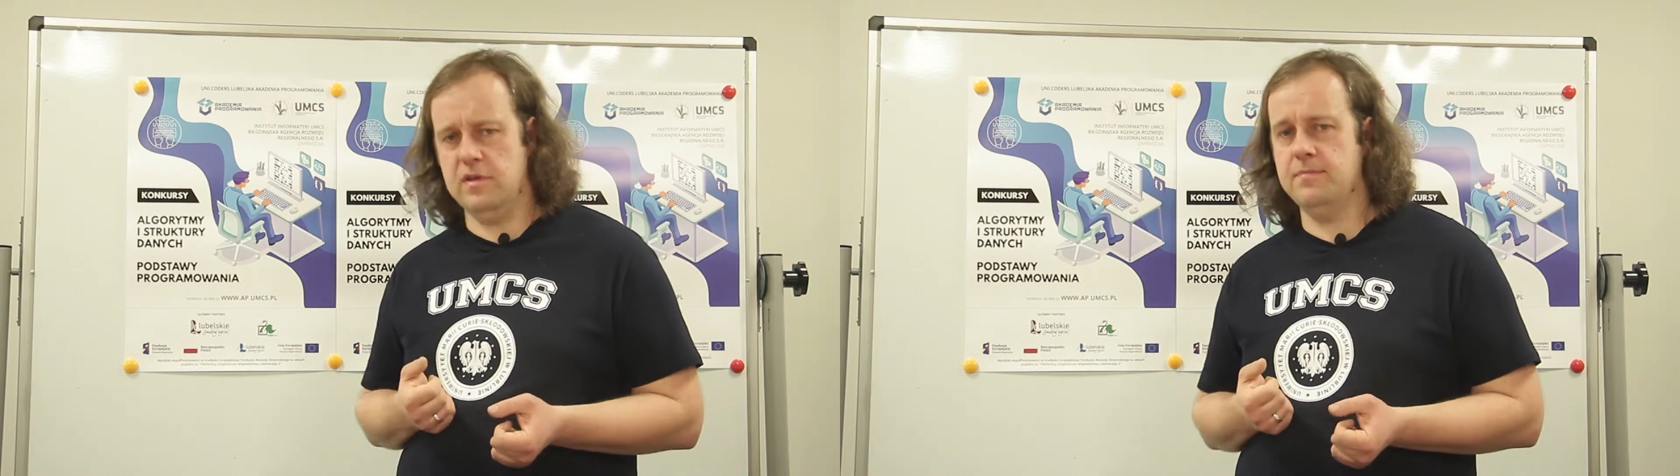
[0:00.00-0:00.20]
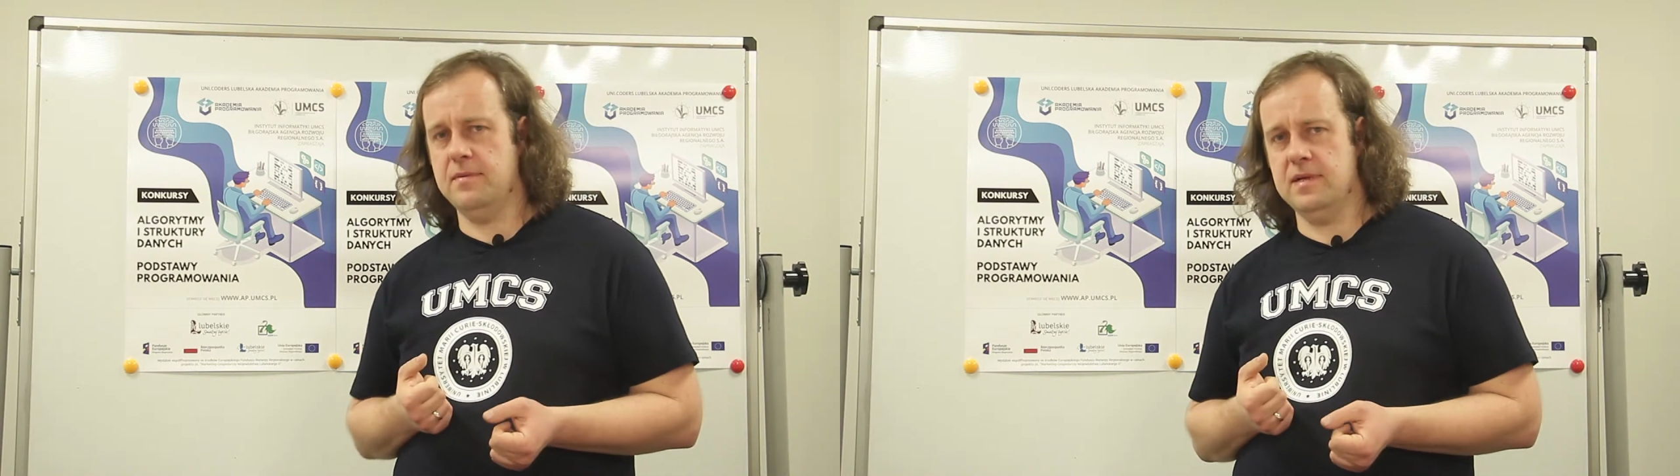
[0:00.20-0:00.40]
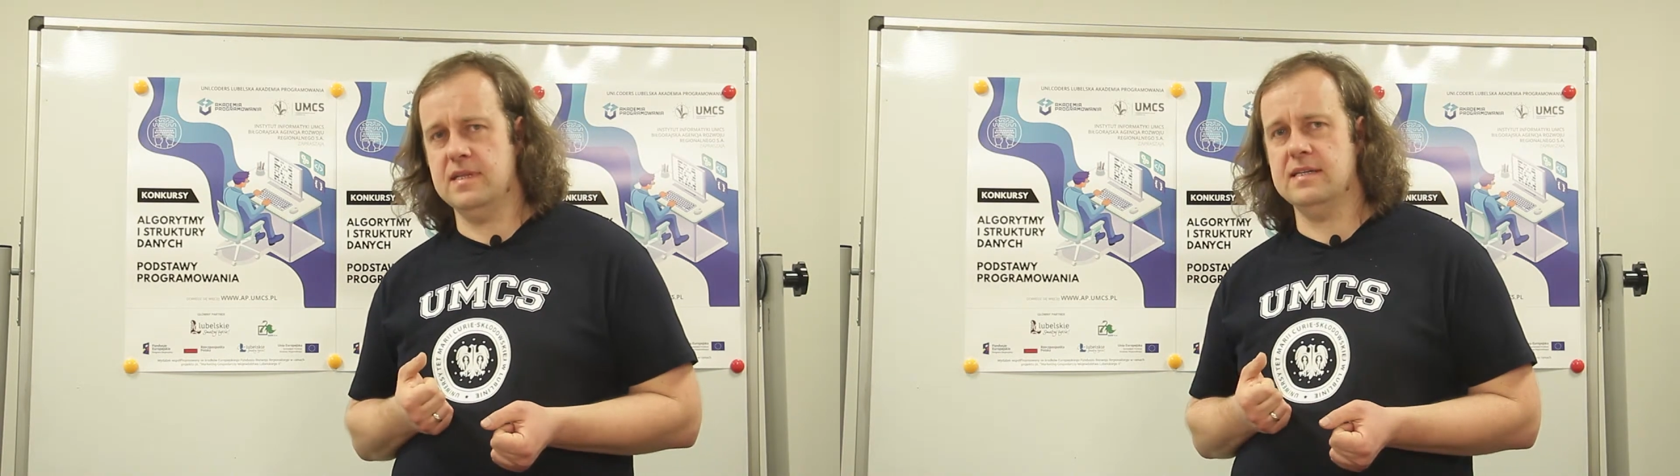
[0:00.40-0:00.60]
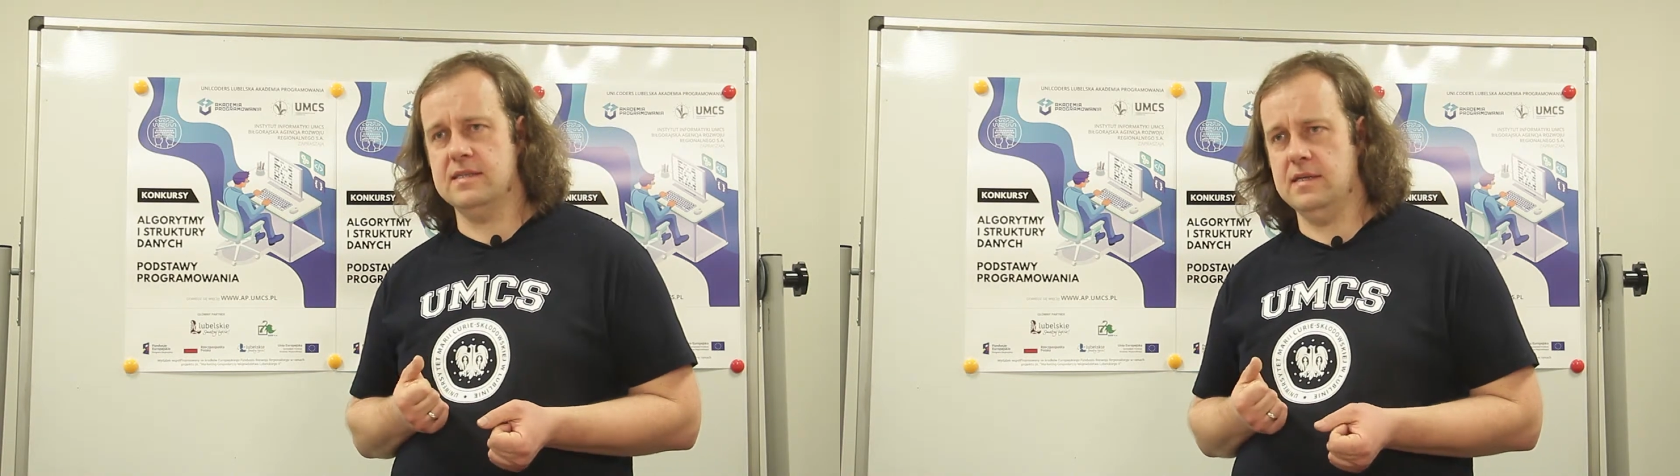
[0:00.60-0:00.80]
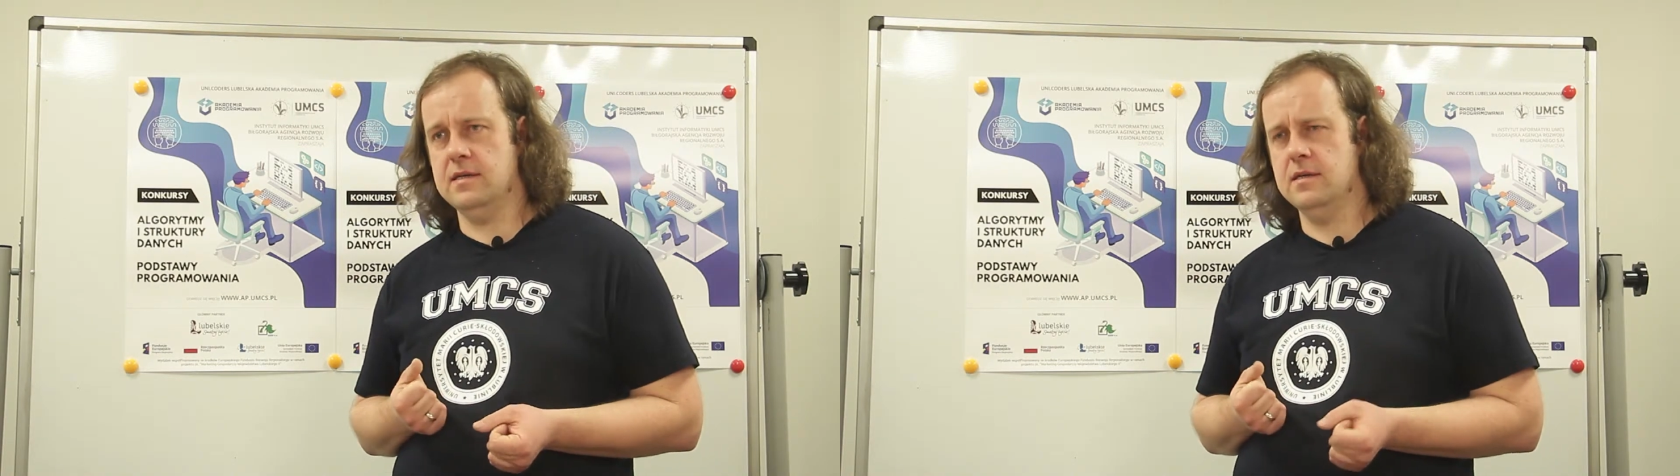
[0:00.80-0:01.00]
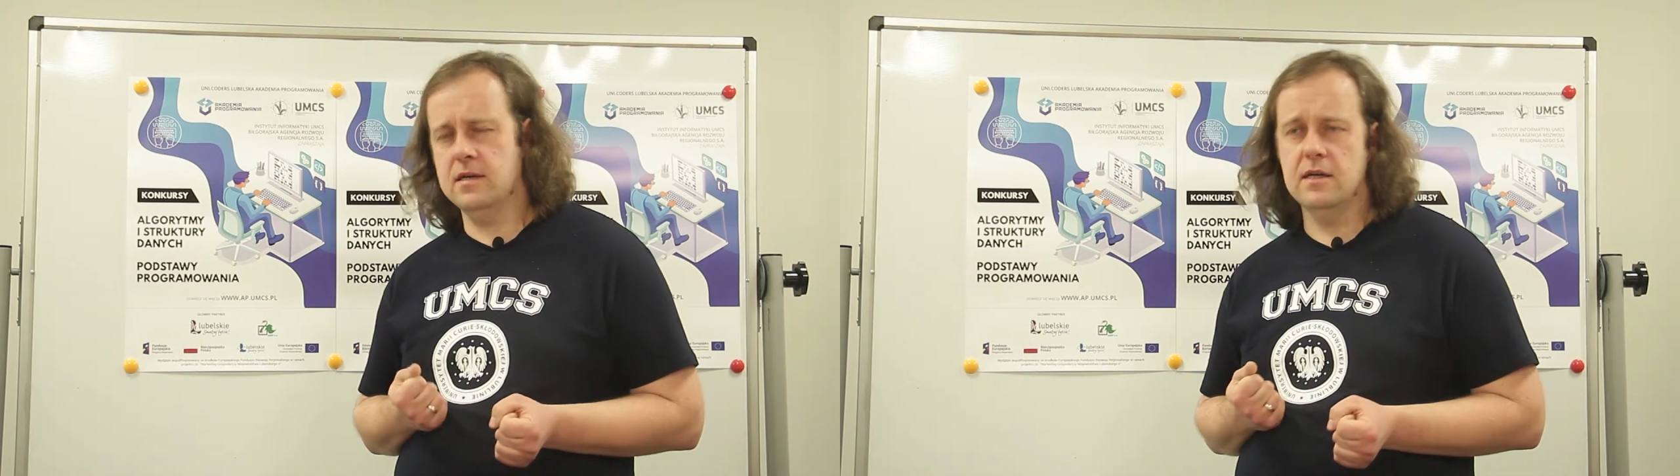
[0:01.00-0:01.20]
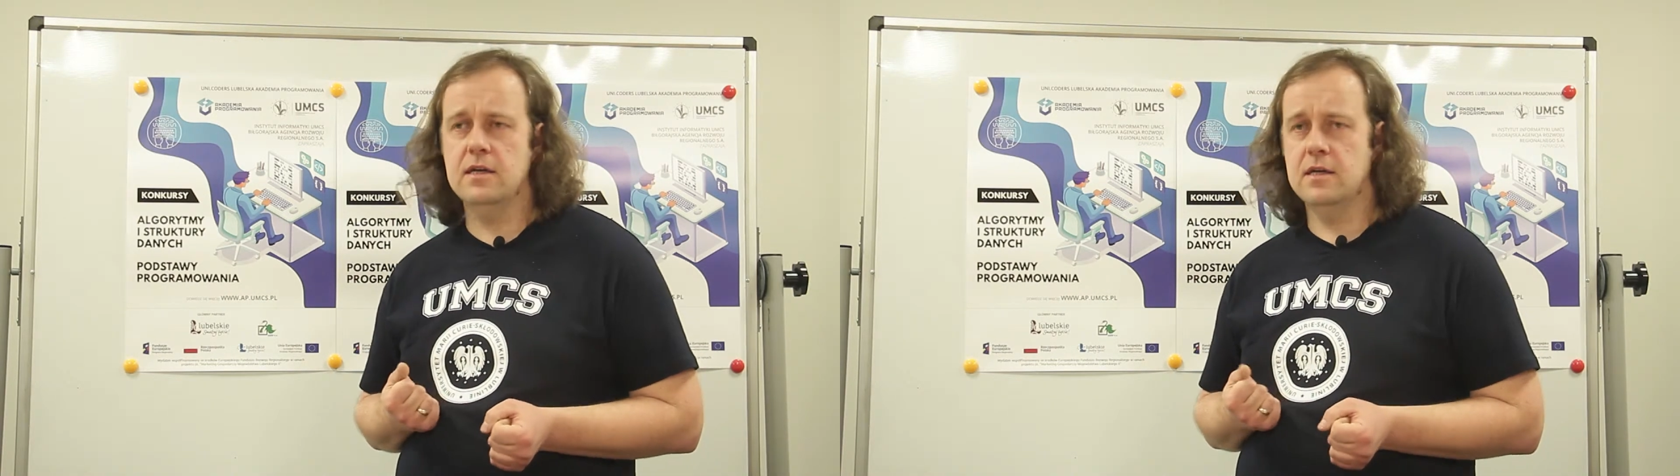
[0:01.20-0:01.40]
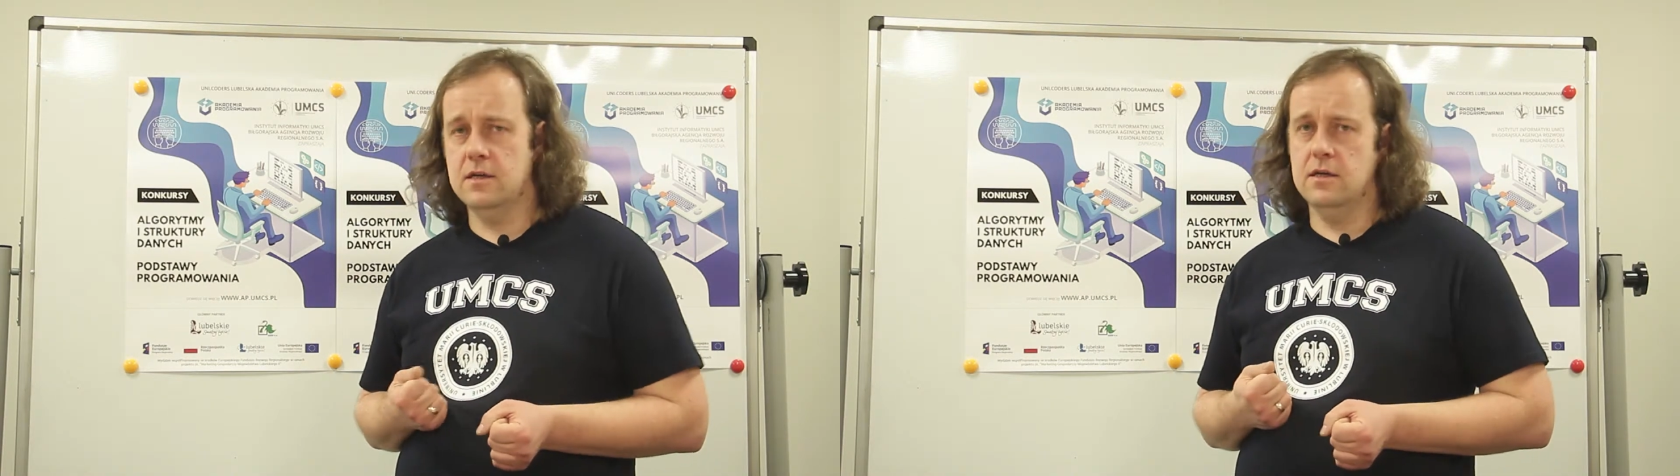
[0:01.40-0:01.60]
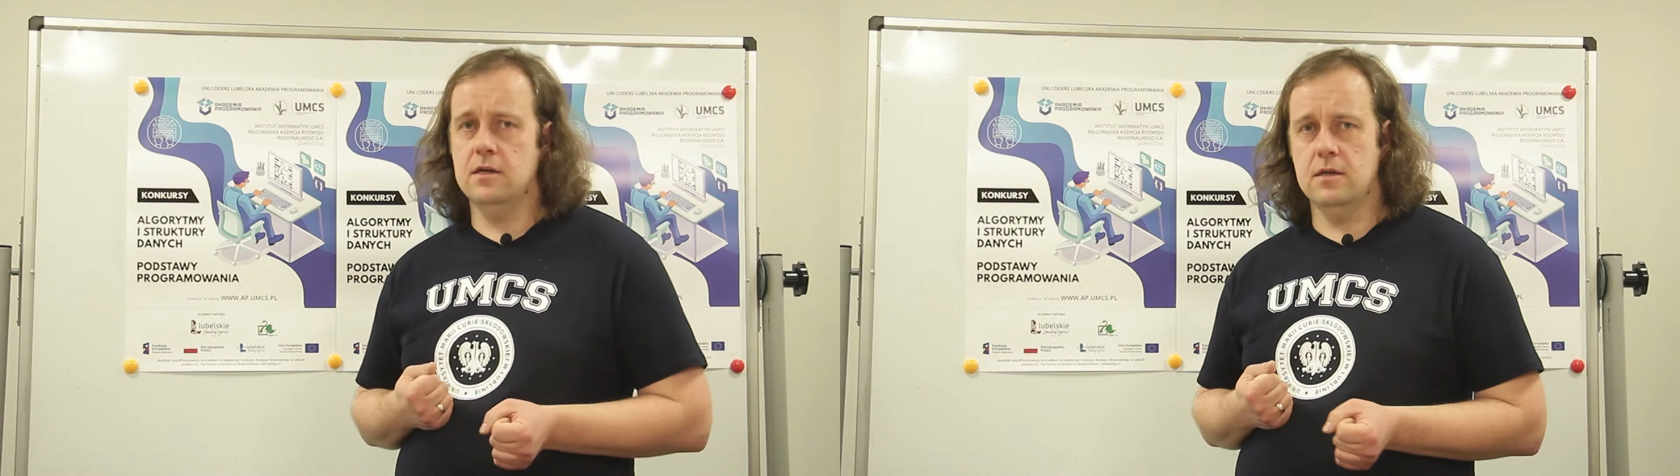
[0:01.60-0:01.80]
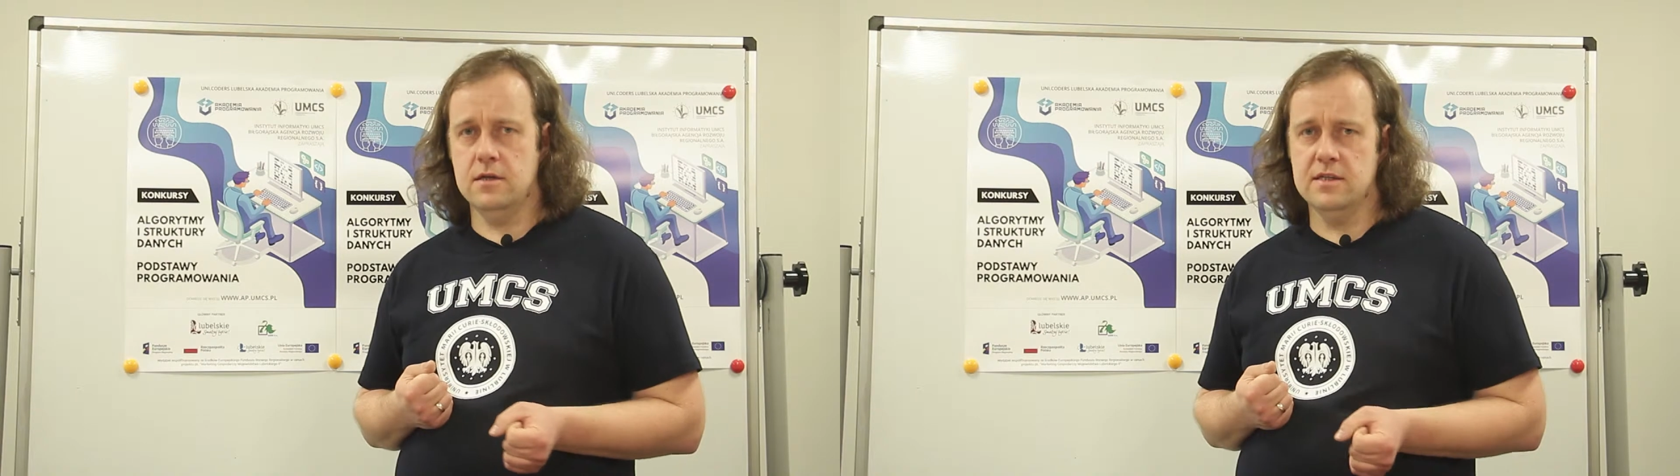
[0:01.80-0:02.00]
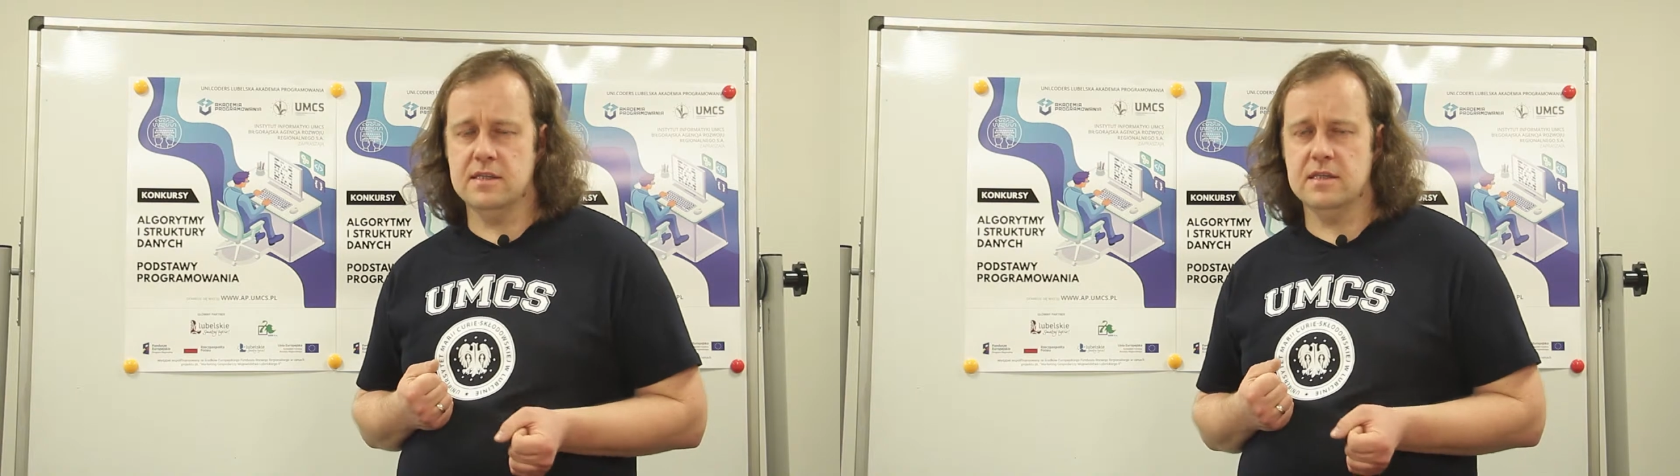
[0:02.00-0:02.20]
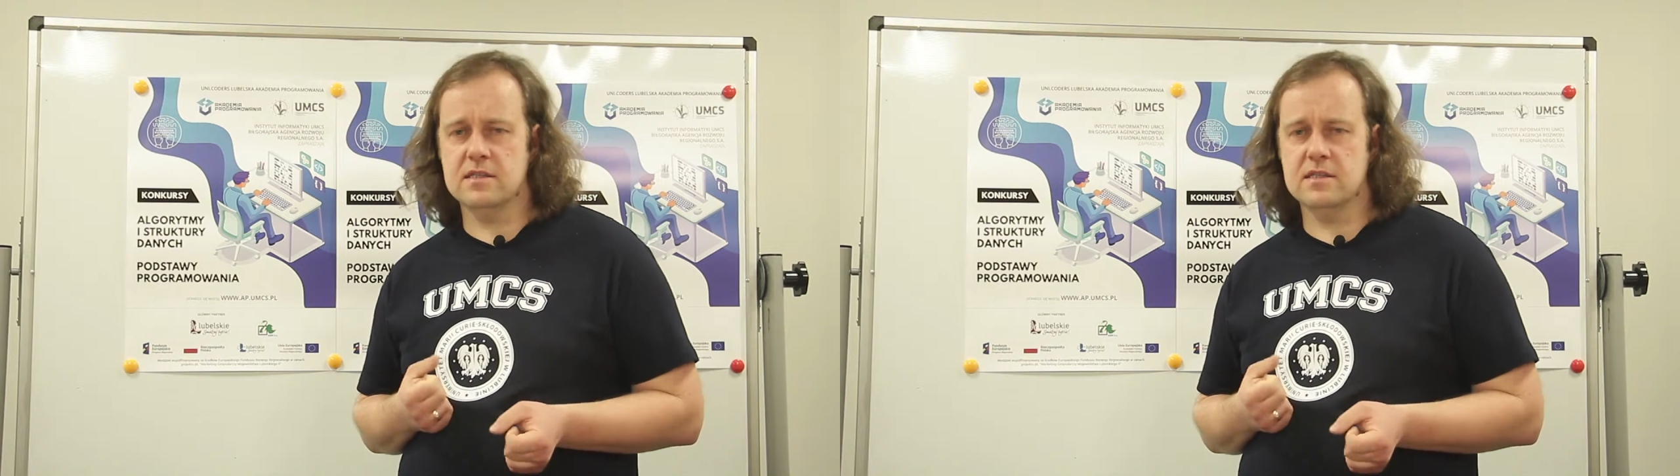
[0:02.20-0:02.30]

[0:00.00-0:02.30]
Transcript: implementację listy.